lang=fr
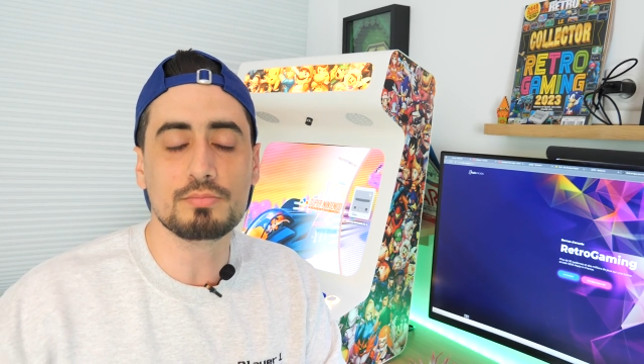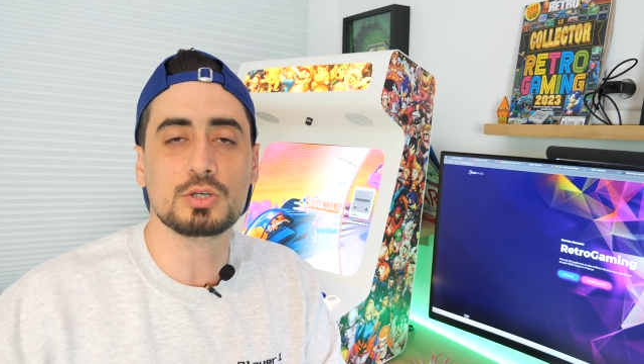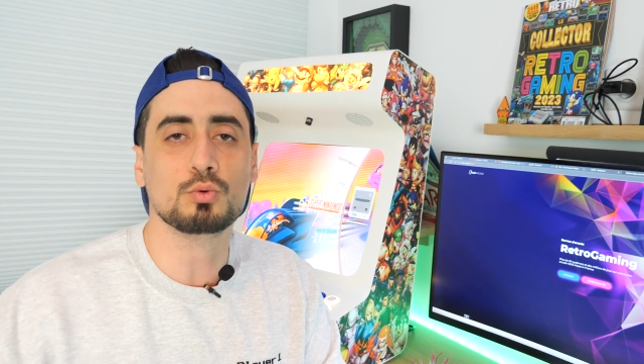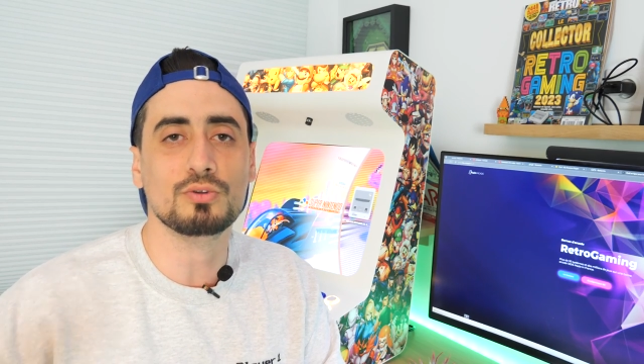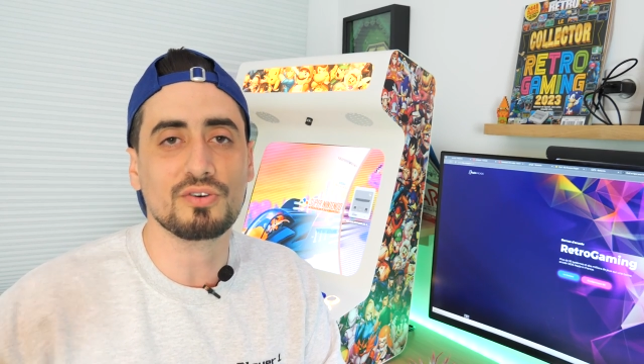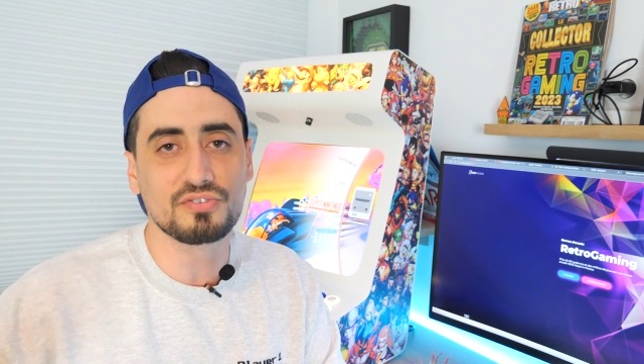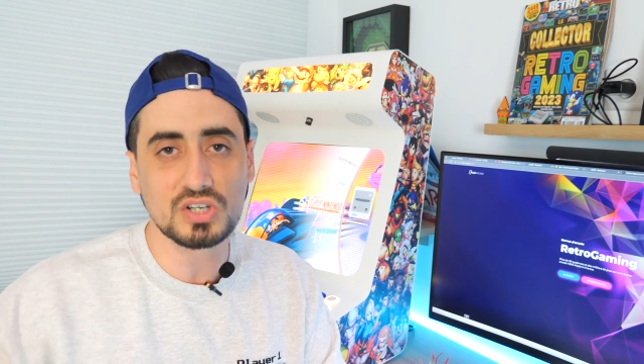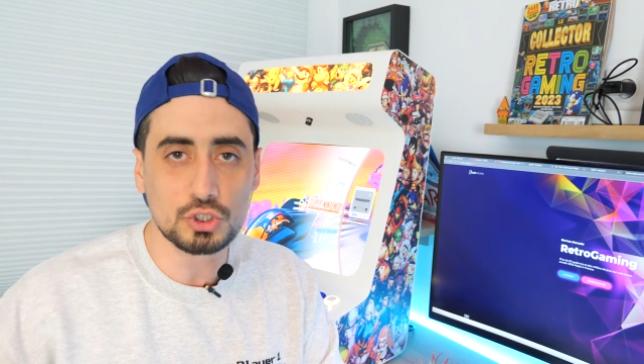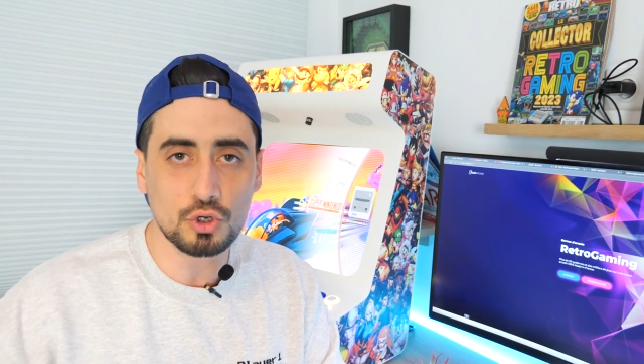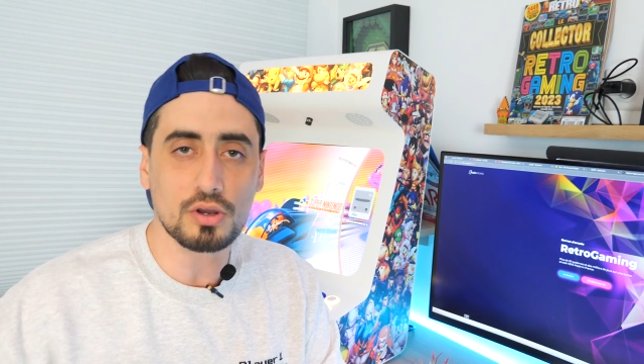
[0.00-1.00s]
petit coup de
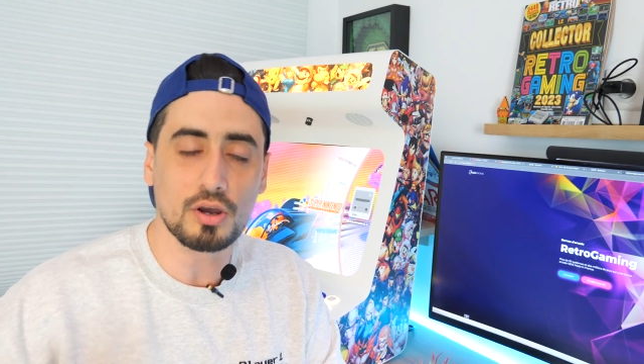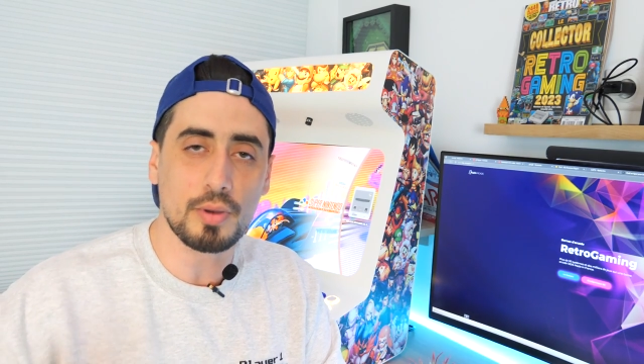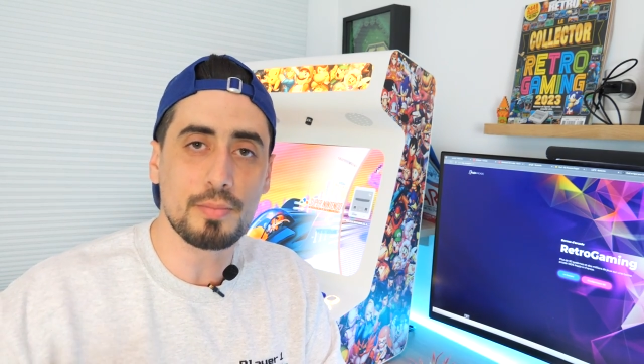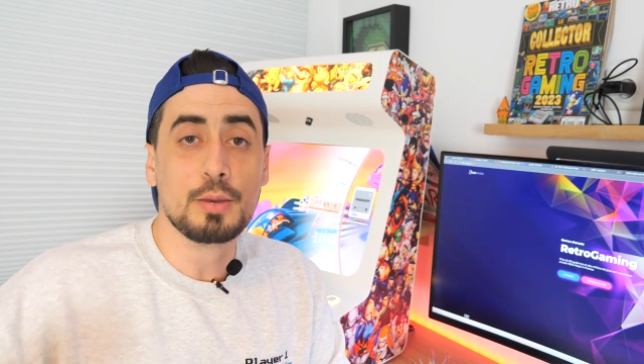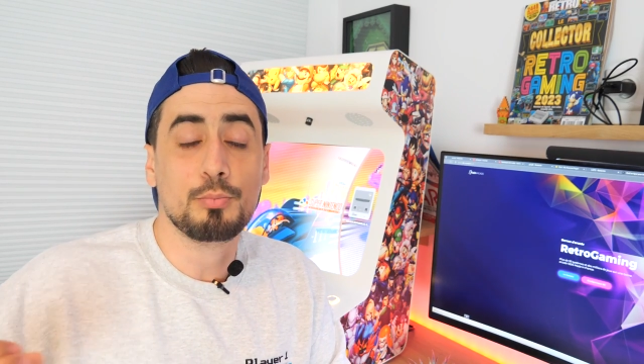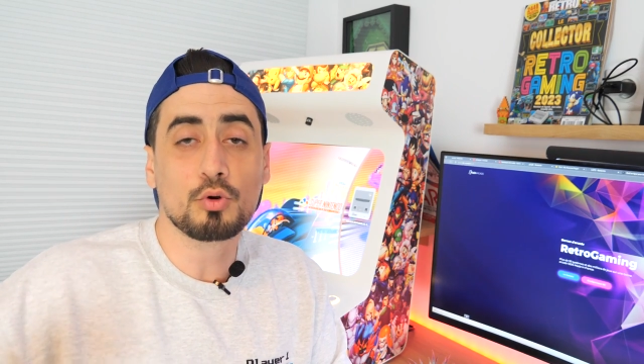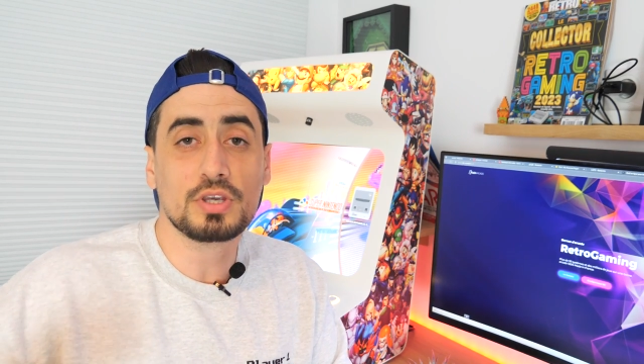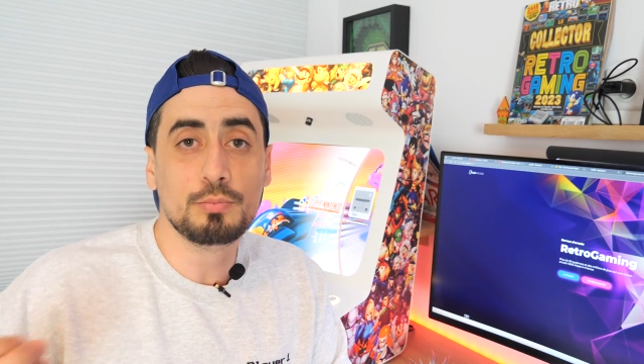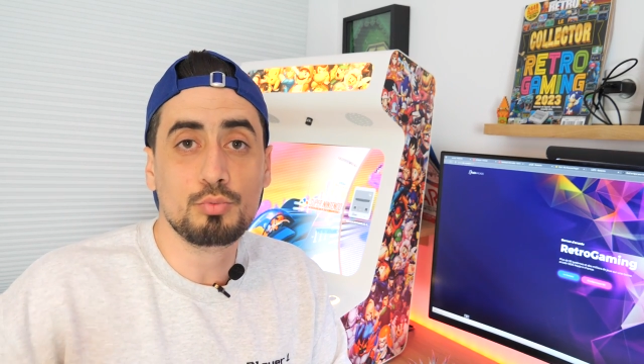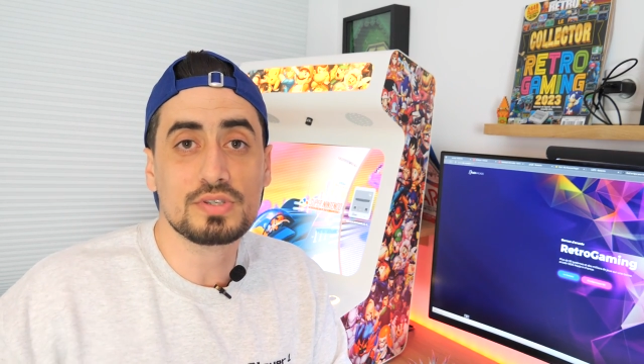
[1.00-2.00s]
fraîcheur quand même, et pour
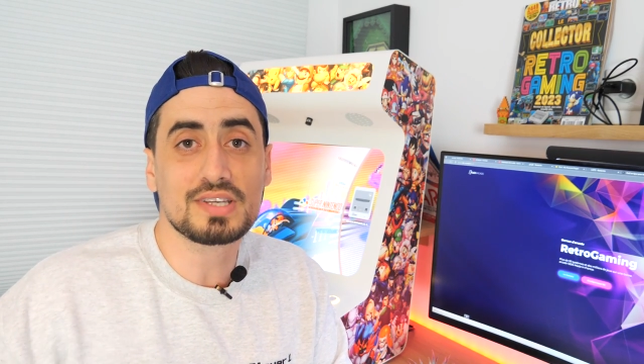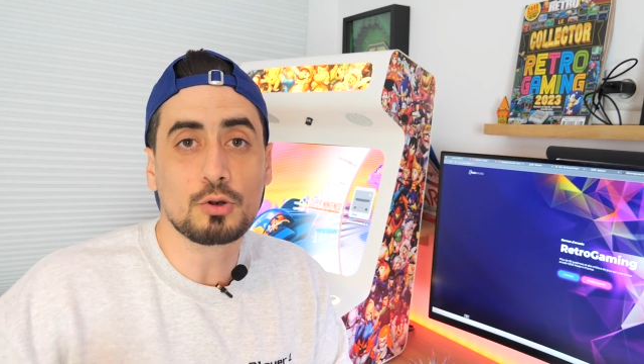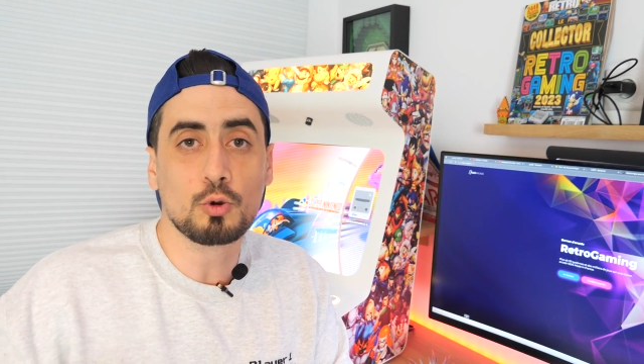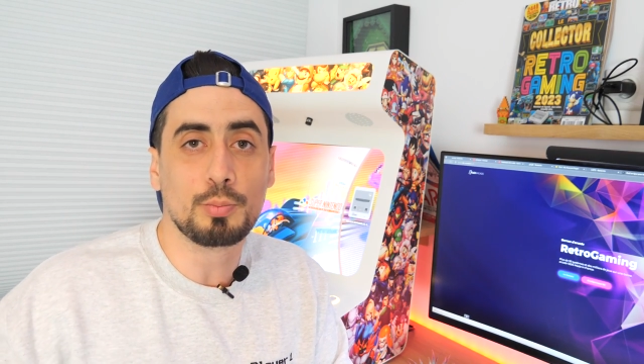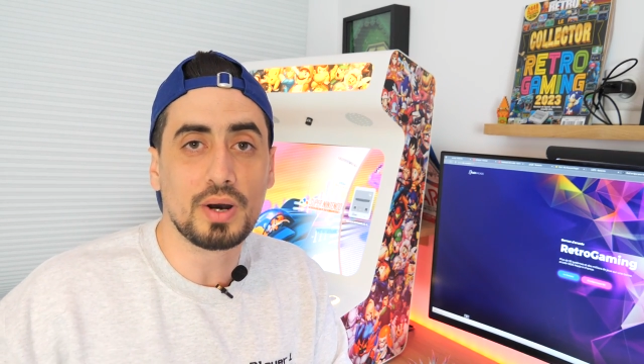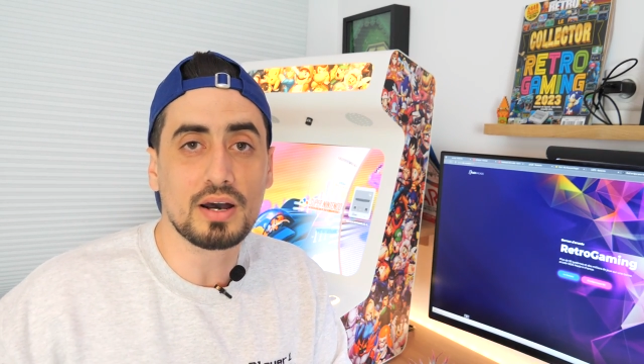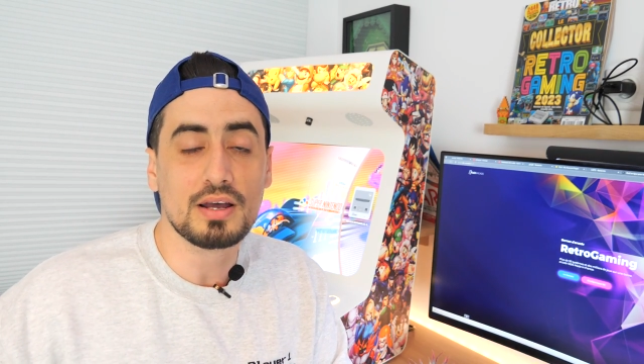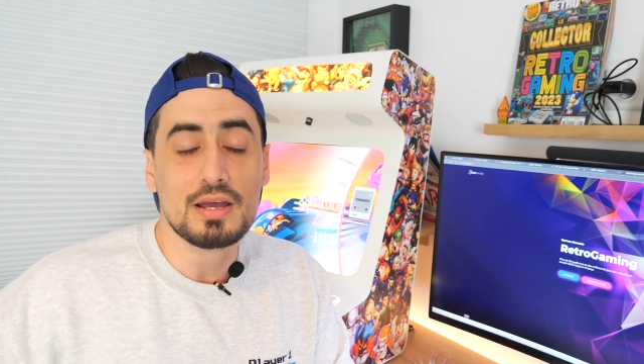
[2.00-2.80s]
qu'il puisse quelque part